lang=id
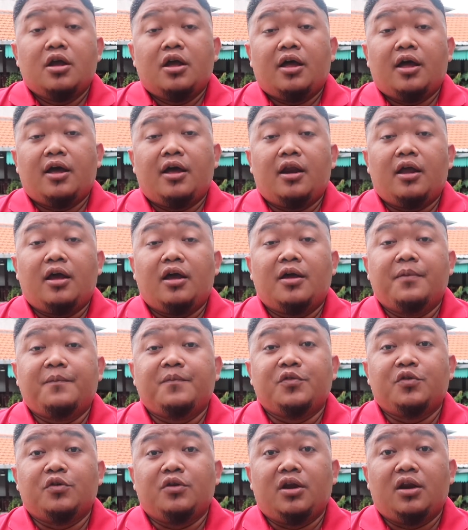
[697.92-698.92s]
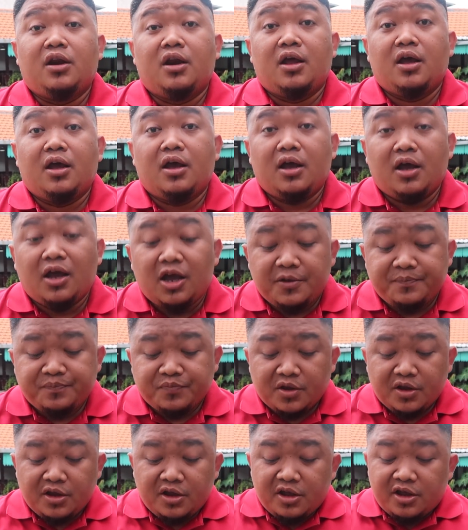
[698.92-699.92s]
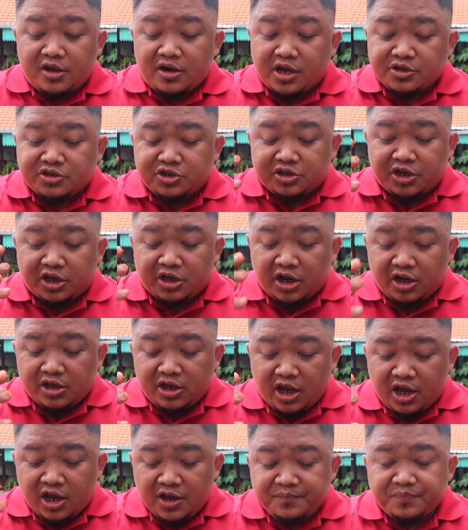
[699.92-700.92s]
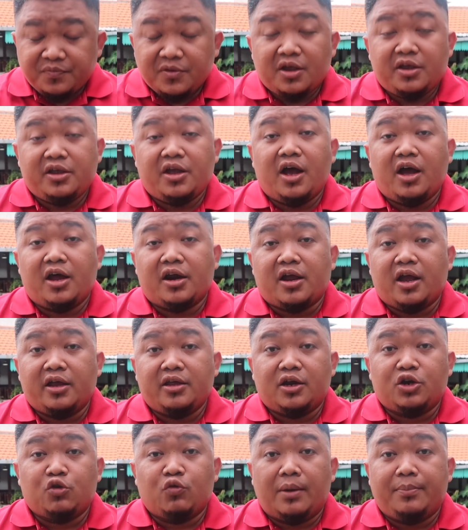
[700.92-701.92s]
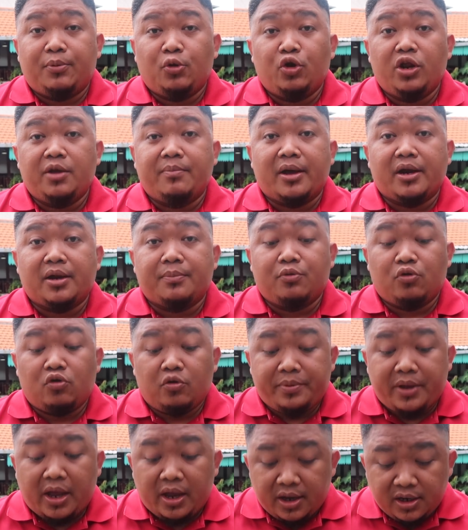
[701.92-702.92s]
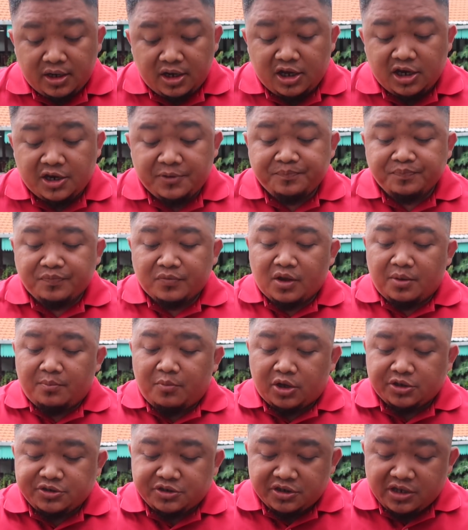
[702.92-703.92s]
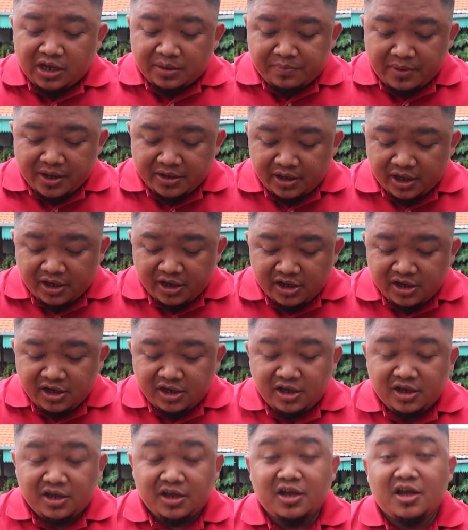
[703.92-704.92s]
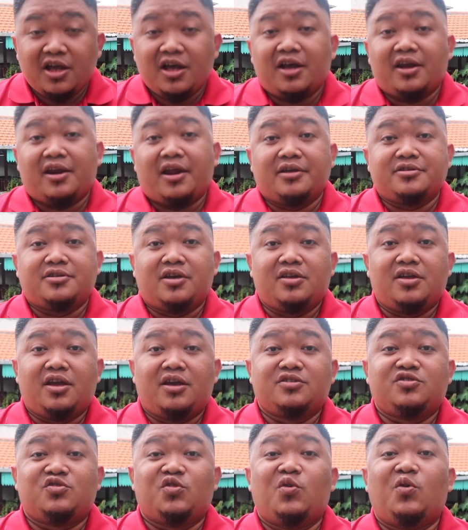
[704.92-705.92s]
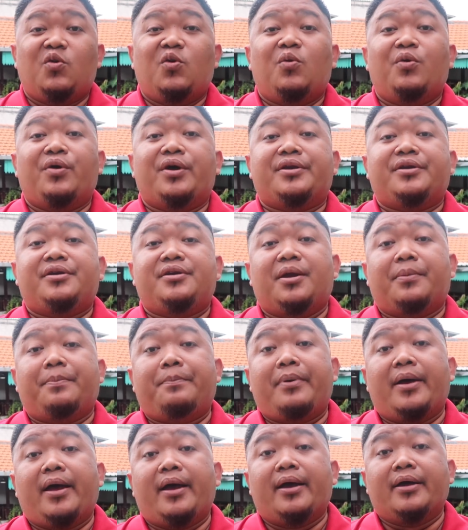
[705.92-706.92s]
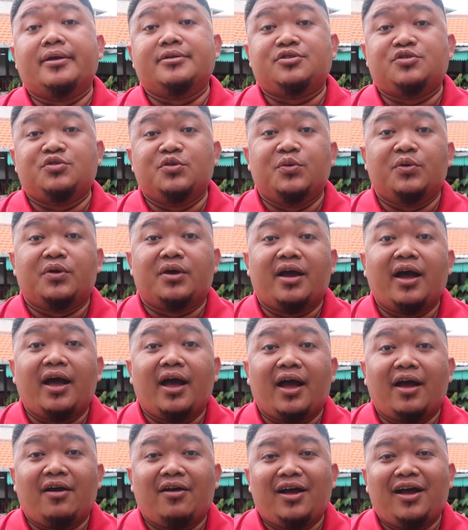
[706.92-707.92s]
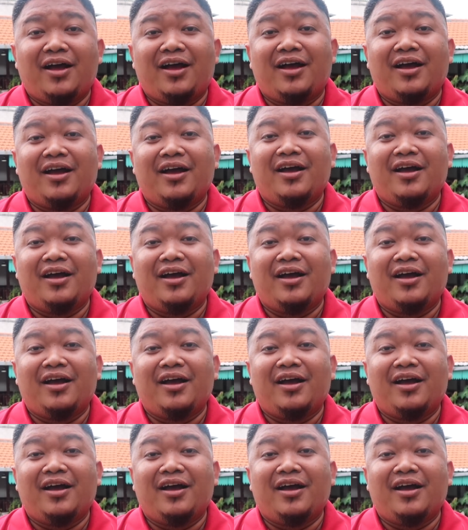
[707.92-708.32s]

Alhamdulillah nasi kikilnya yang harganya Rp25.000 ini porsinya banyak ini rasanya suwedep banget juga ah.